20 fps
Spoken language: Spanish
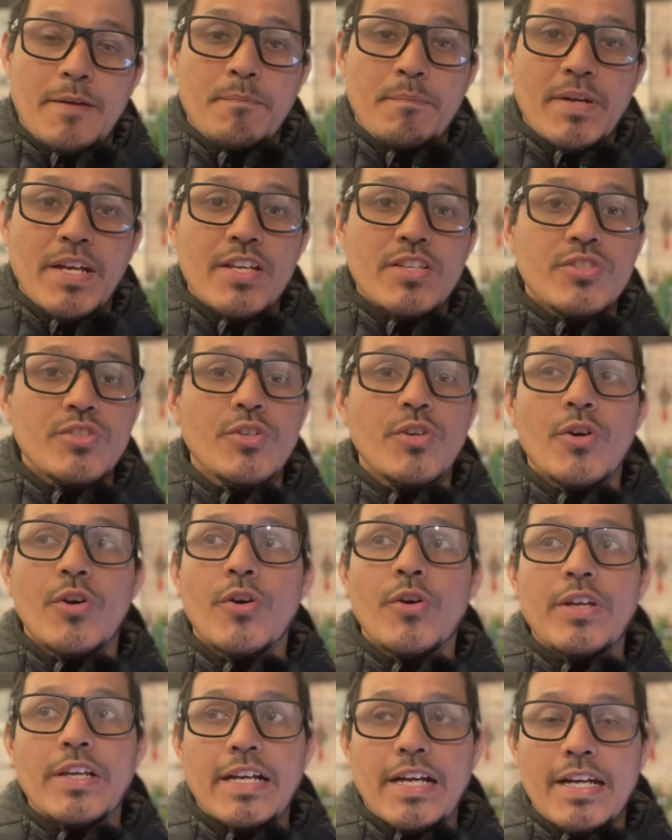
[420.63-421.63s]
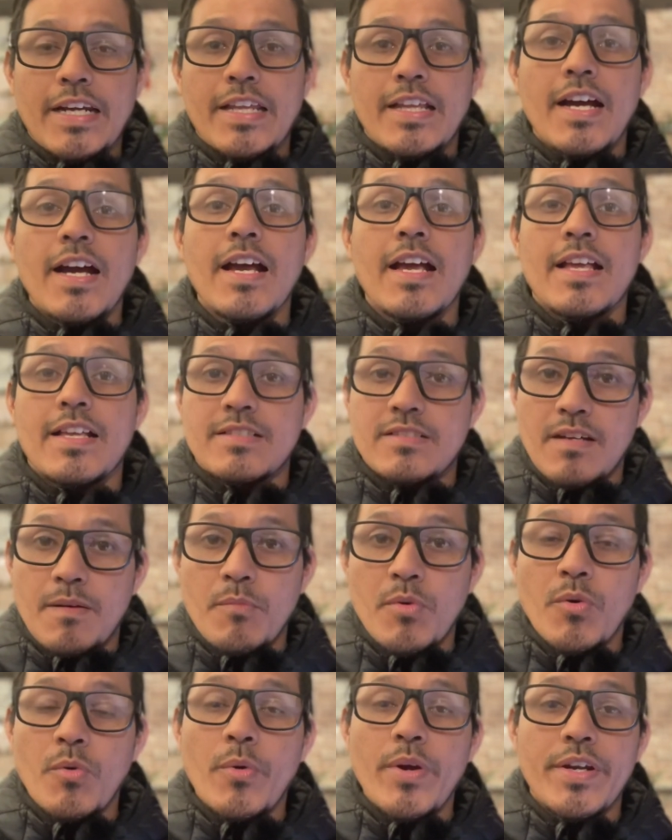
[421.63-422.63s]
precio y calidad está
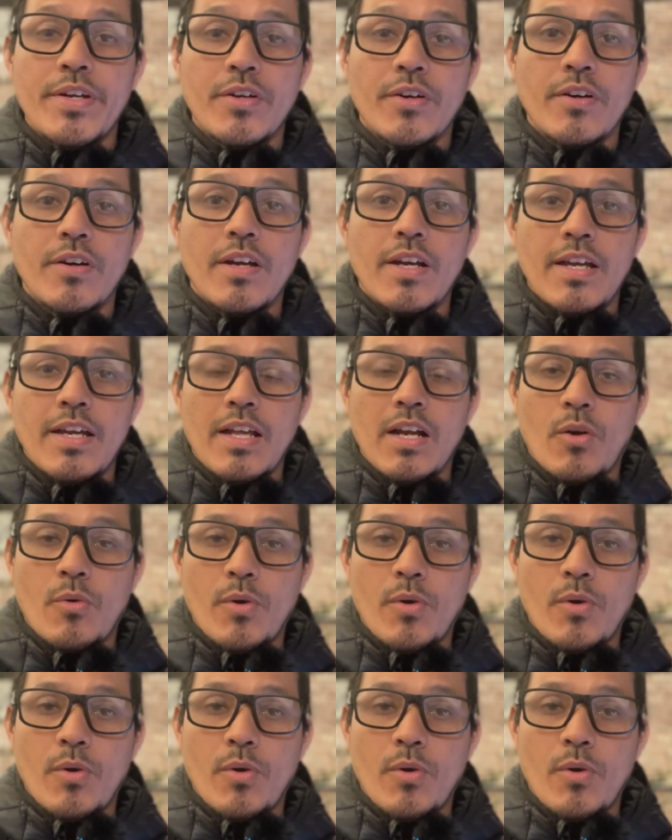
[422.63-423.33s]
muy bueno. El